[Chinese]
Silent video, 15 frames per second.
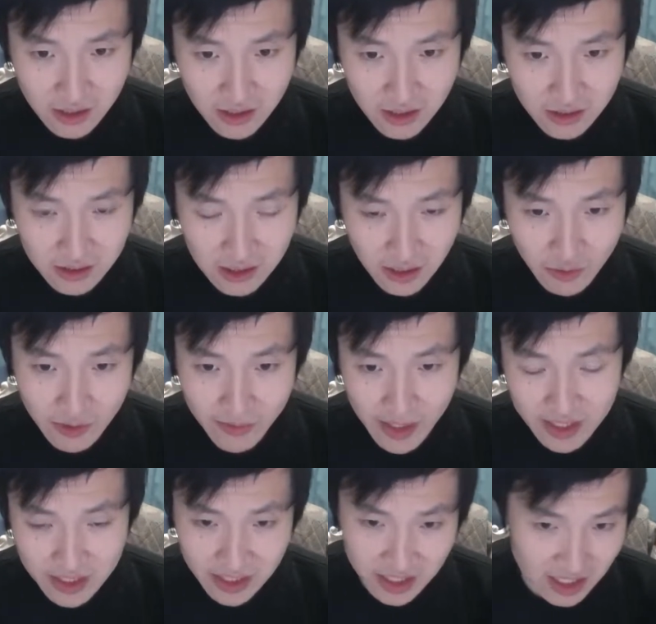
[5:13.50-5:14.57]
它会变
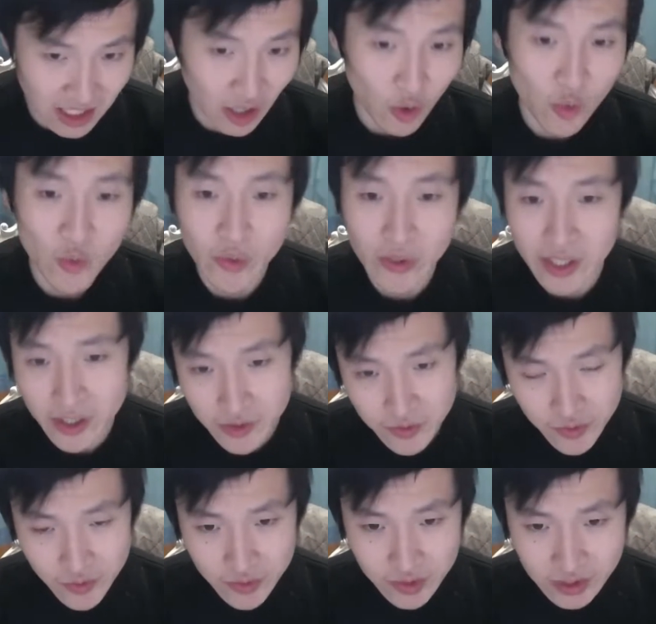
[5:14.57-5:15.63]
成一套规
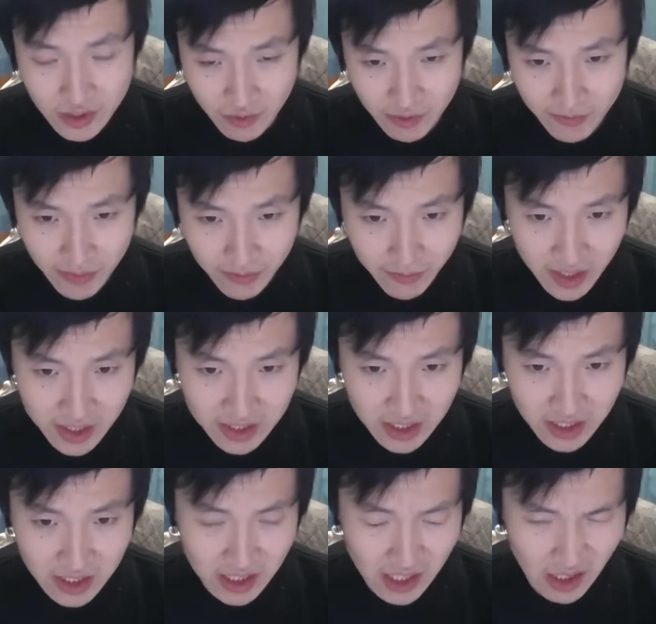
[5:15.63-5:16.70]
矩，它会变变成
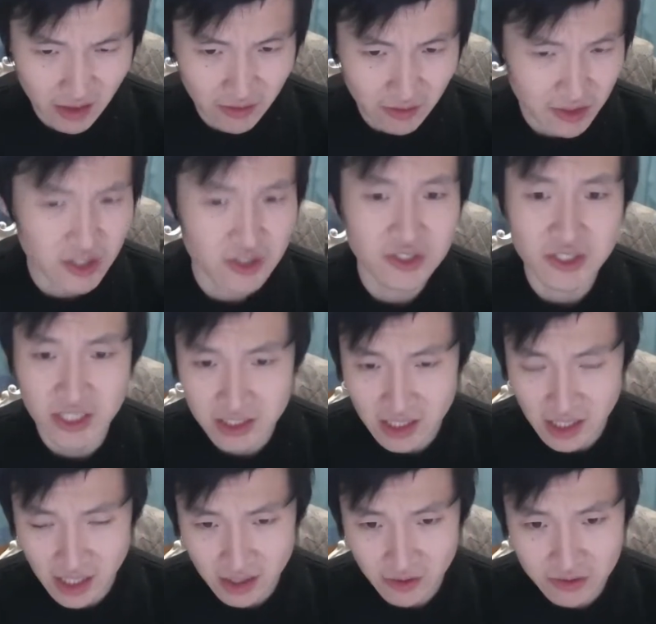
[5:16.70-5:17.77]
一套意识形
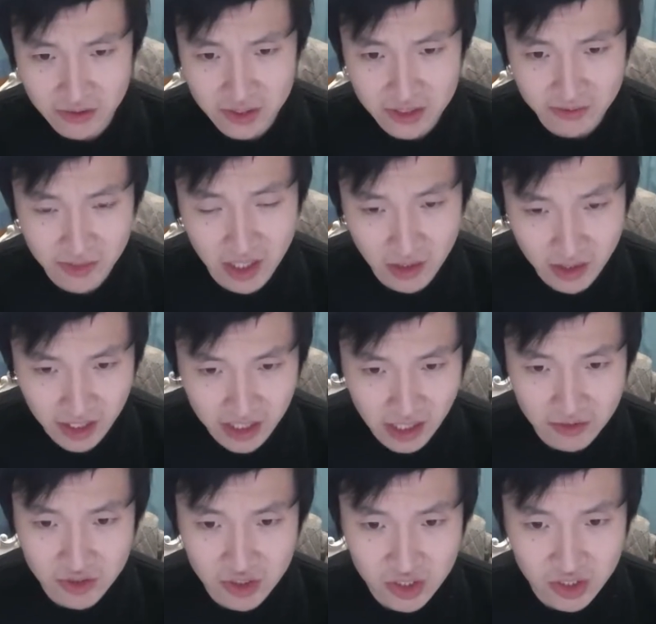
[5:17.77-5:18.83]
态或者怎么样，一套
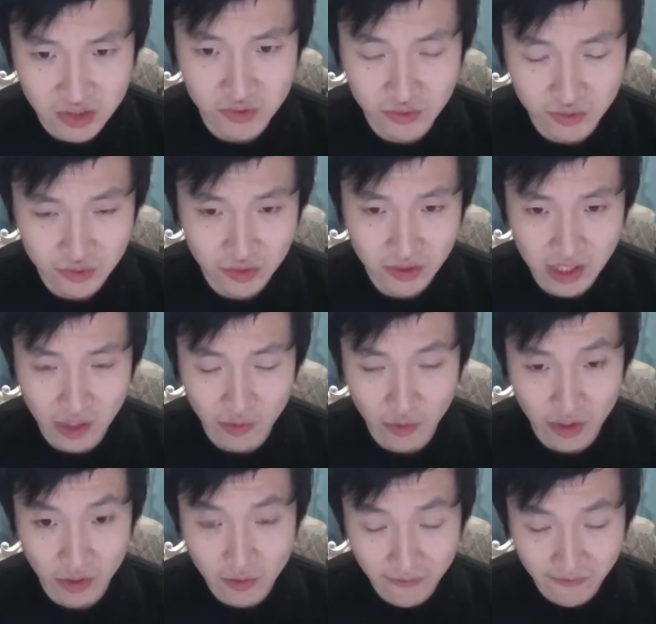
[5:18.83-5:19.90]
制度，它会
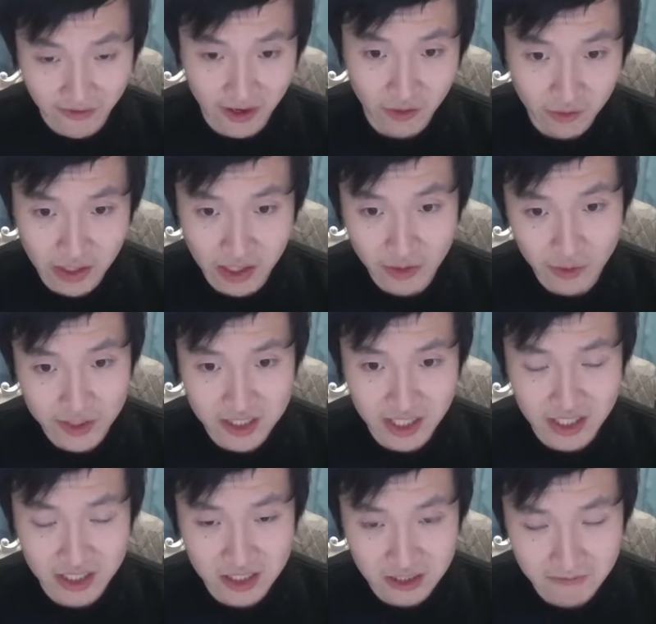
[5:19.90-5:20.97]
反过来会
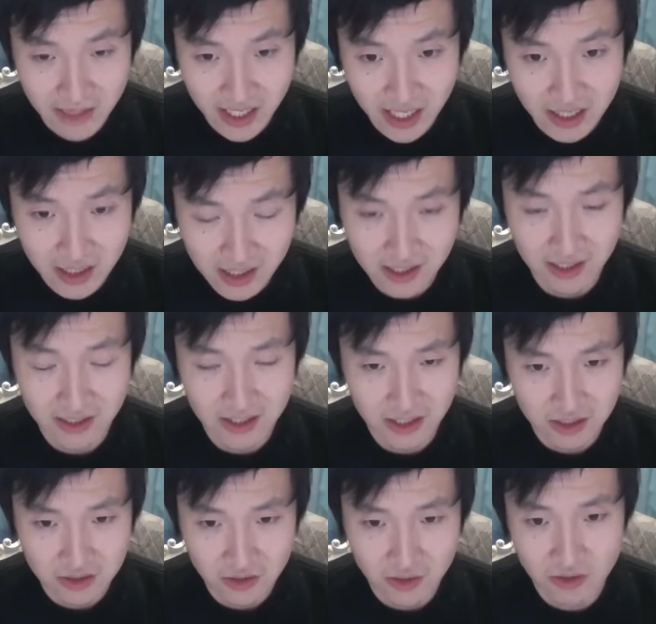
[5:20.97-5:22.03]
限制每一个个体，
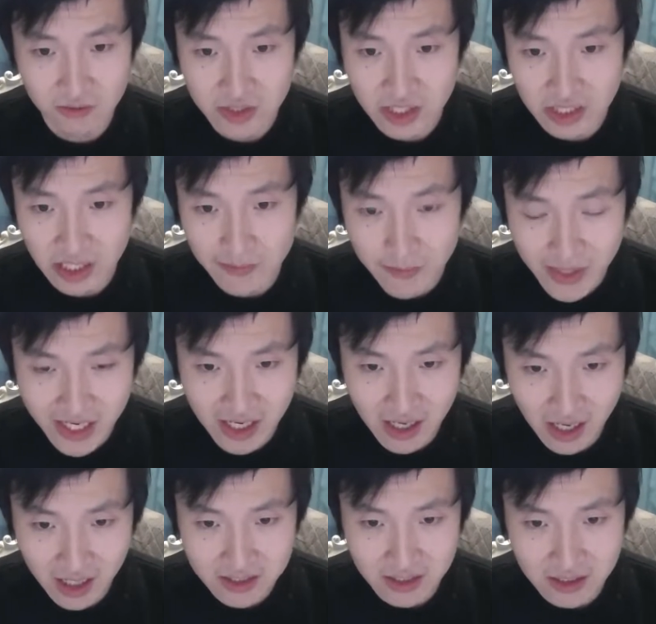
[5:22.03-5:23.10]
所以我们叫它 big
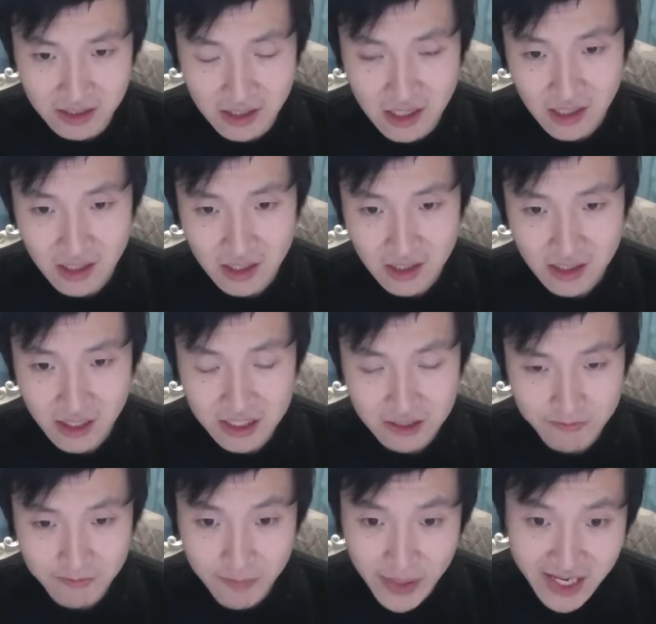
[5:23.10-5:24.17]
other，it's
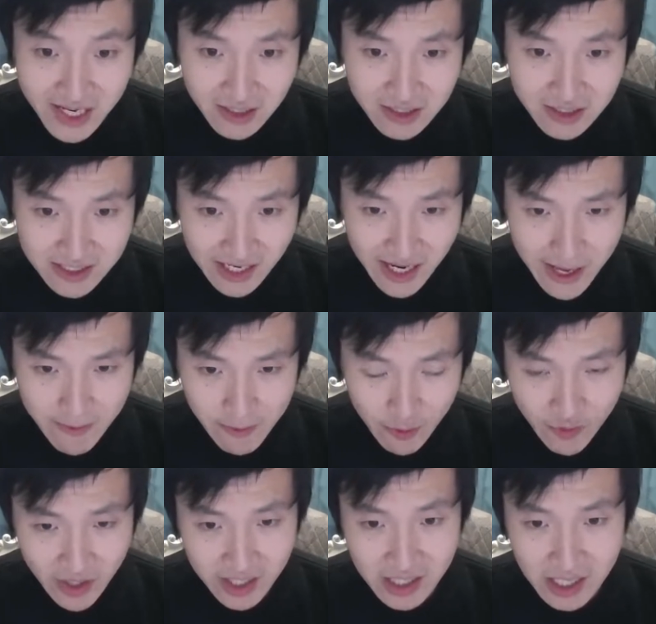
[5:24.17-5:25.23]
bigger than
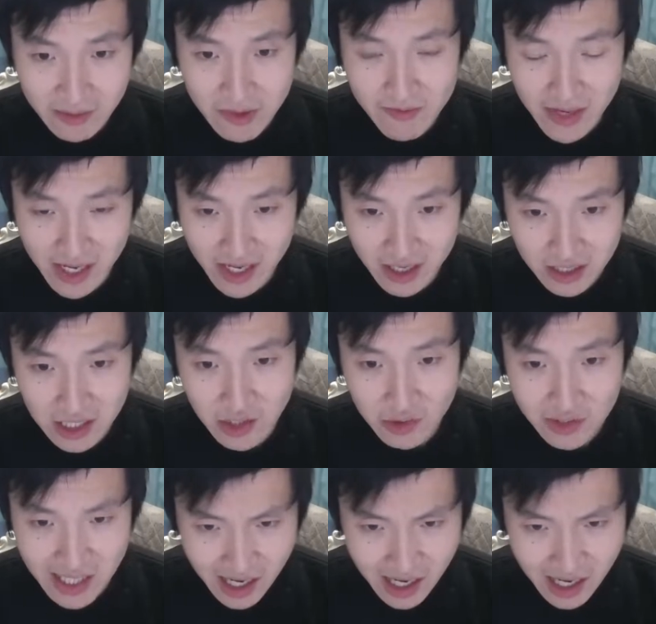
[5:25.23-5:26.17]
everyone，它比每个人都大，